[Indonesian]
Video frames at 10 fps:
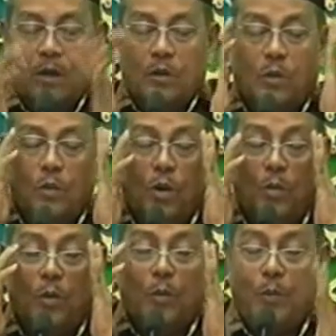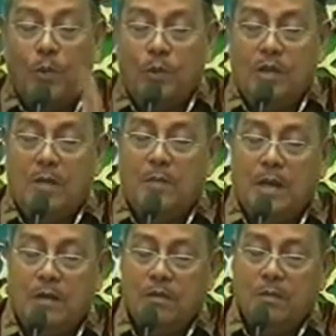tau kok apa-apa
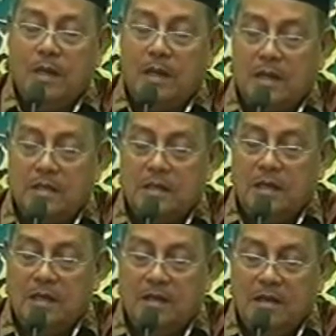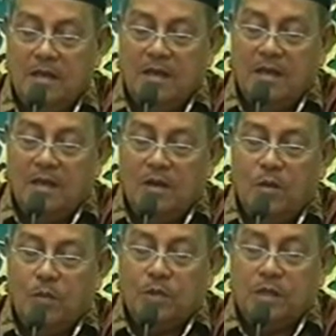palo nek pengen kasil.
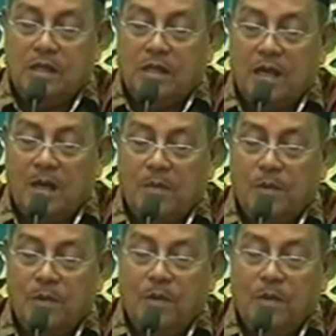Apa sing dikarno.